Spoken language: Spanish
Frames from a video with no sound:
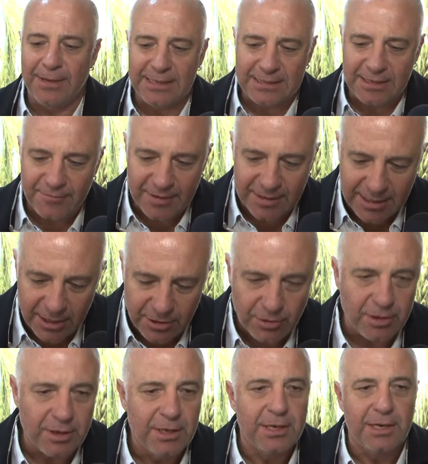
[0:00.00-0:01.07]
estás
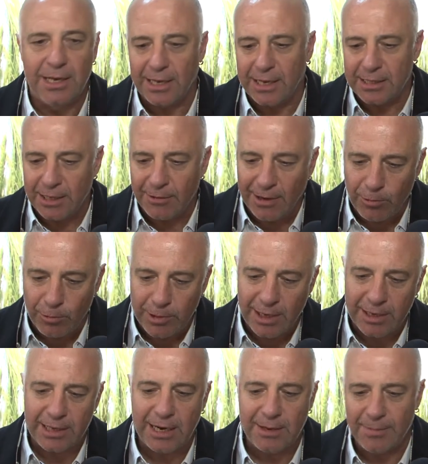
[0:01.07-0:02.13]
afectando el que te va a
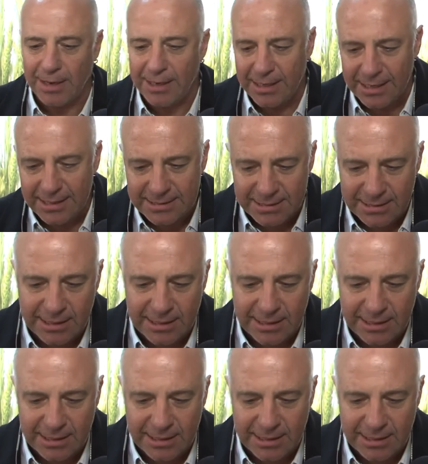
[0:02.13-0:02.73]
cuidar de las malezas,